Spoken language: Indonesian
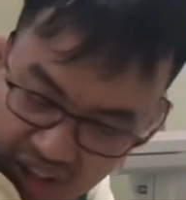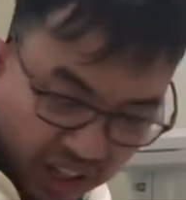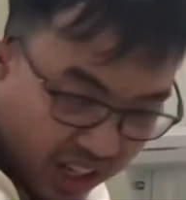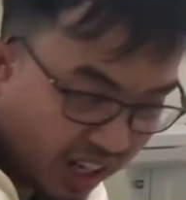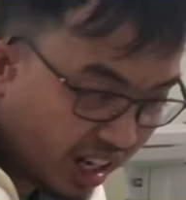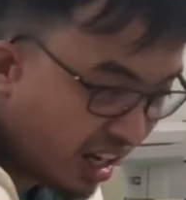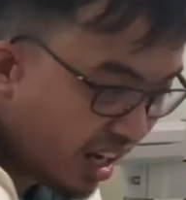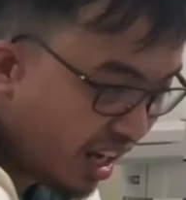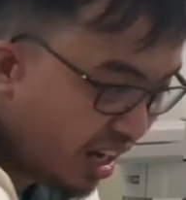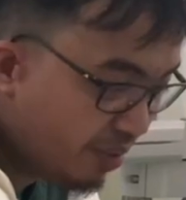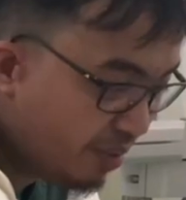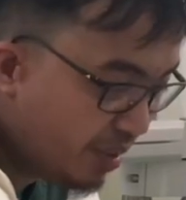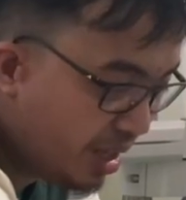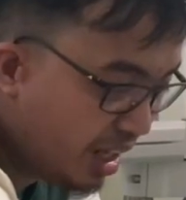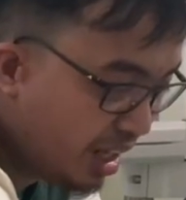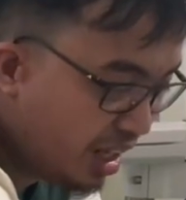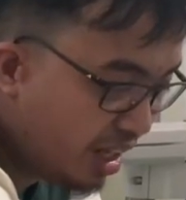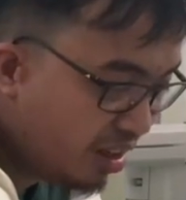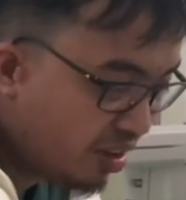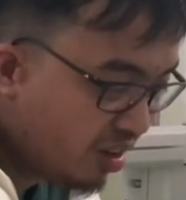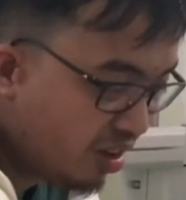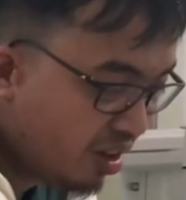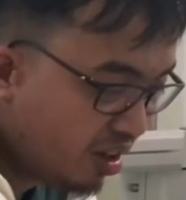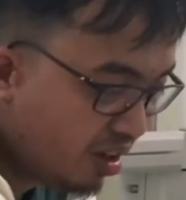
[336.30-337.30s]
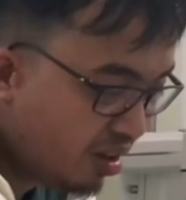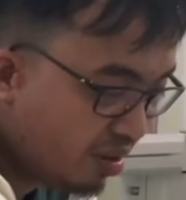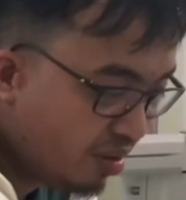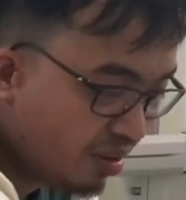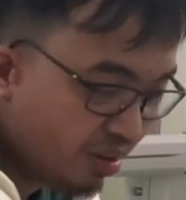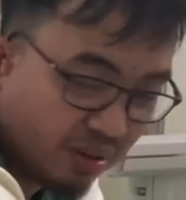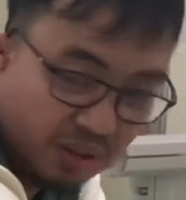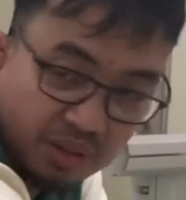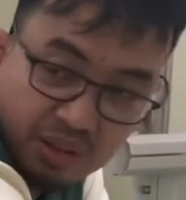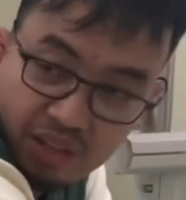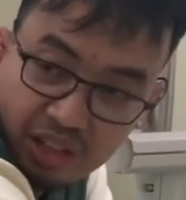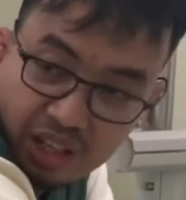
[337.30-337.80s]
oke okay, I'm clear ya
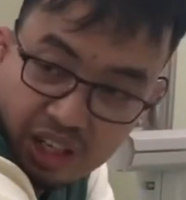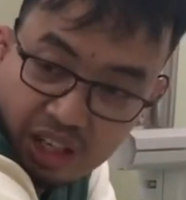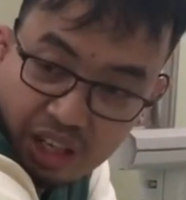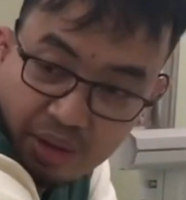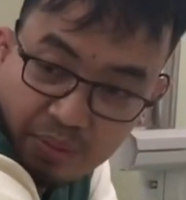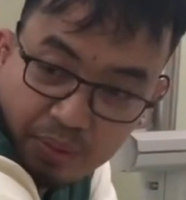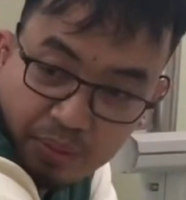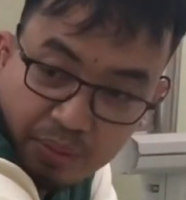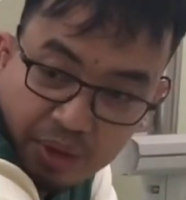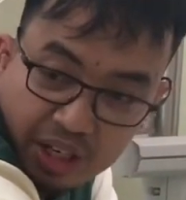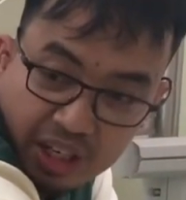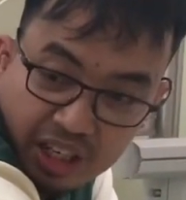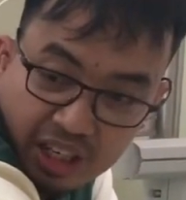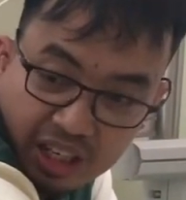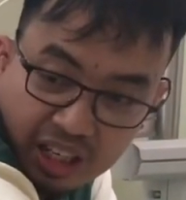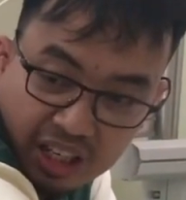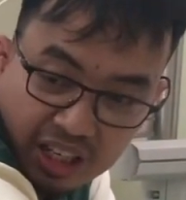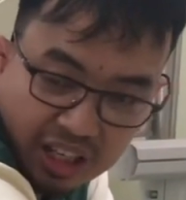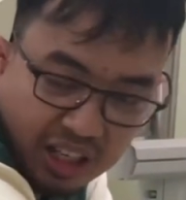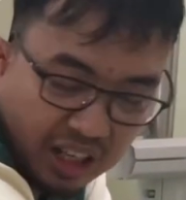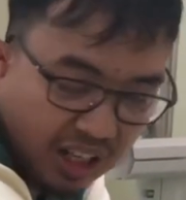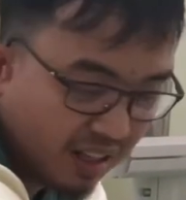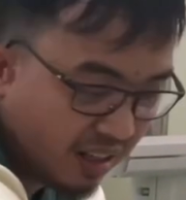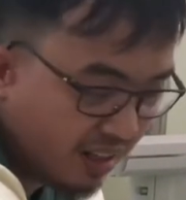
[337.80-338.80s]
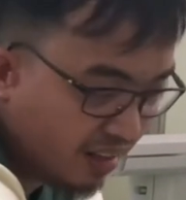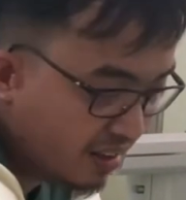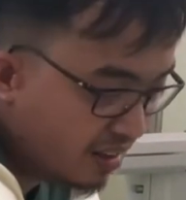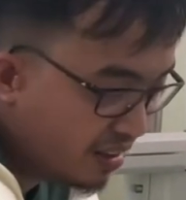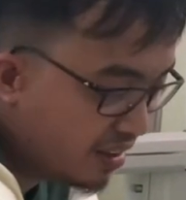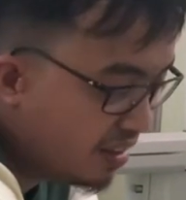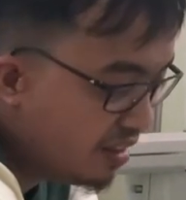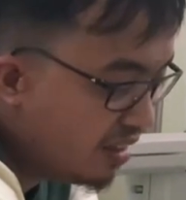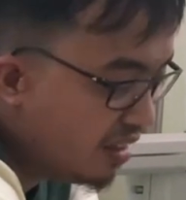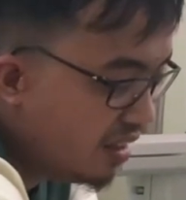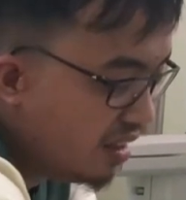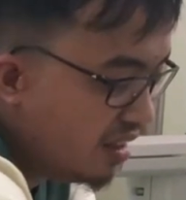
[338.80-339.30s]
clear everybody clear ya iya.
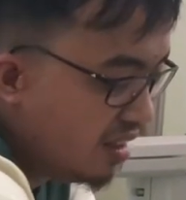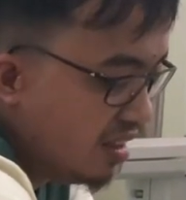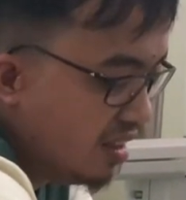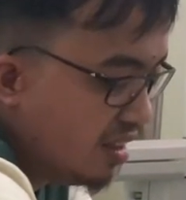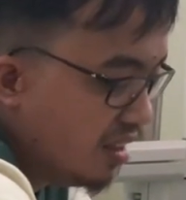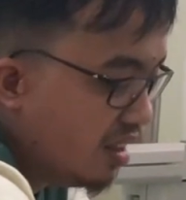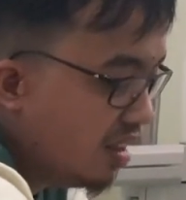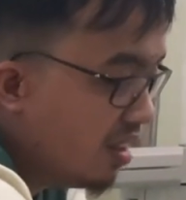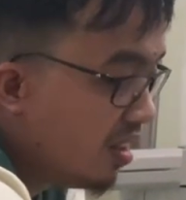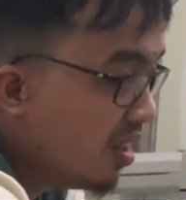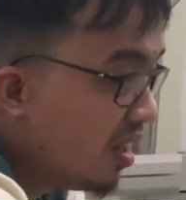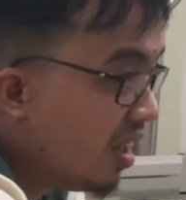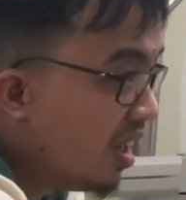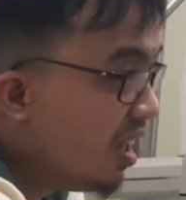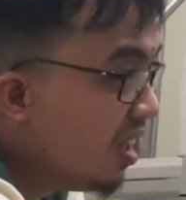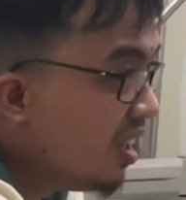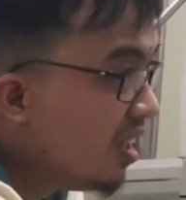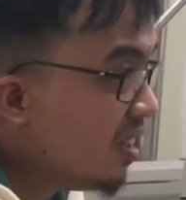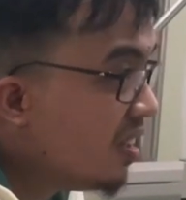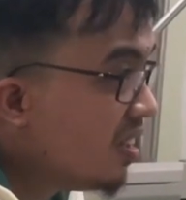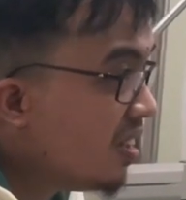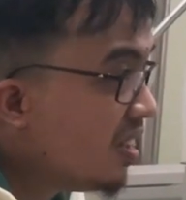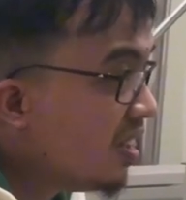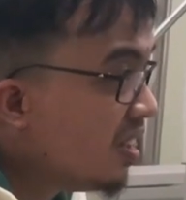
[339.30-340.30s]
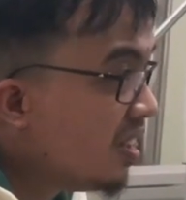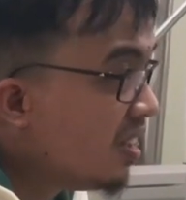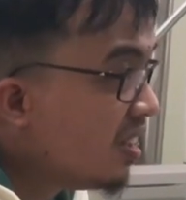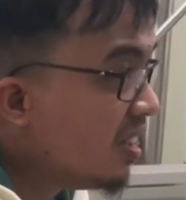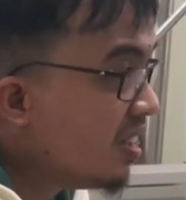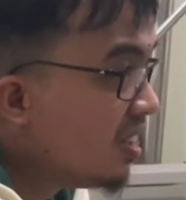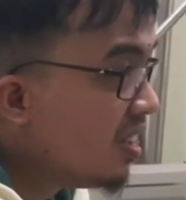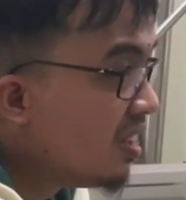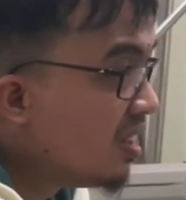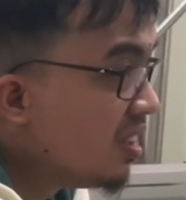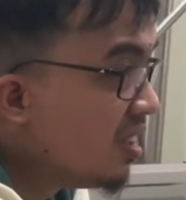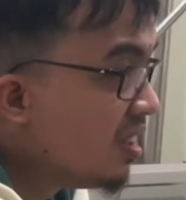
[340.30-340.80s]
clear okay.
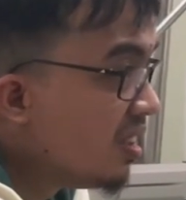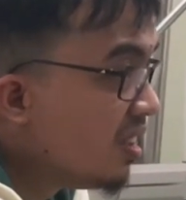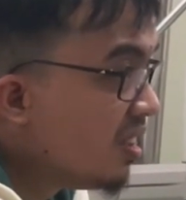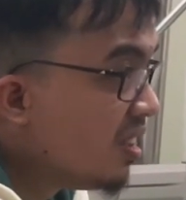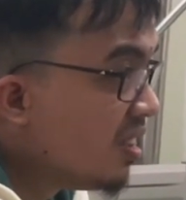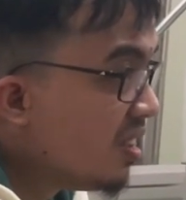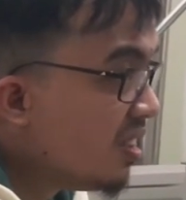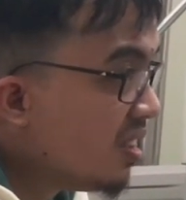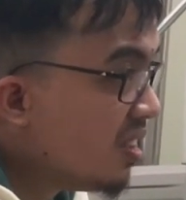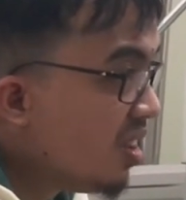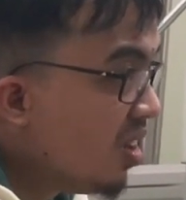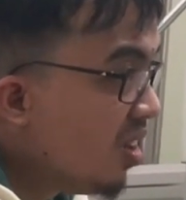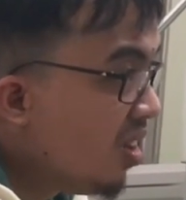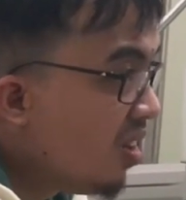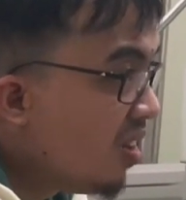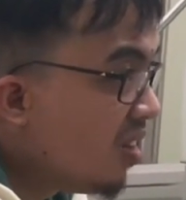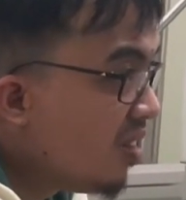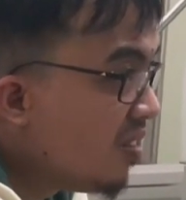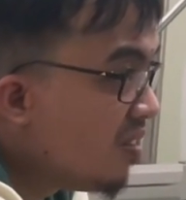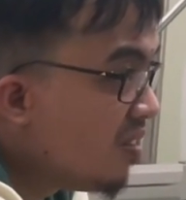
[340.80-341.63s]
siap